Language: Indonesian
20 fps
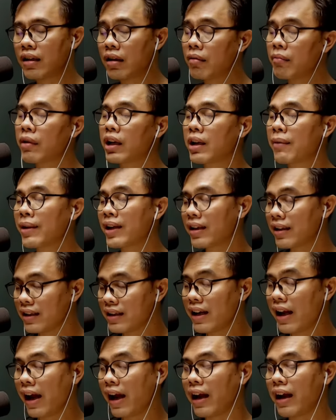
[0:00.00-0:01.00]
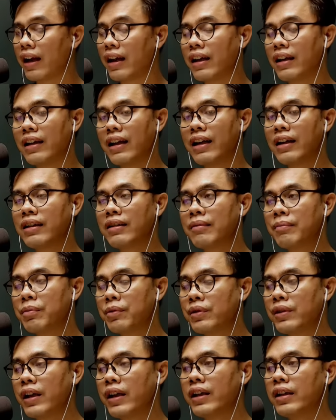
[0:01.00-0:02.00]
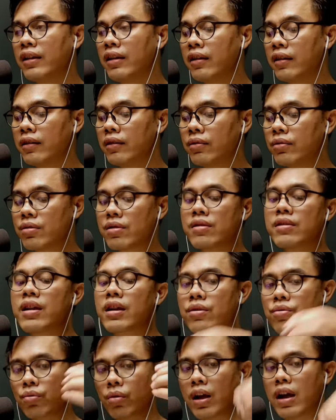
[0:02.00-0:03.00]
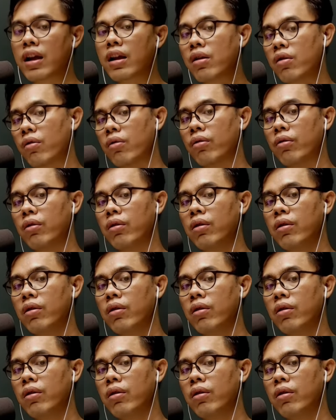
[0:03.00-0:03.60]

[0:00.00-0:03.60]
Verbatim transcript: Bagaimana tidak? Yang punya ide itu sejak Soekarno.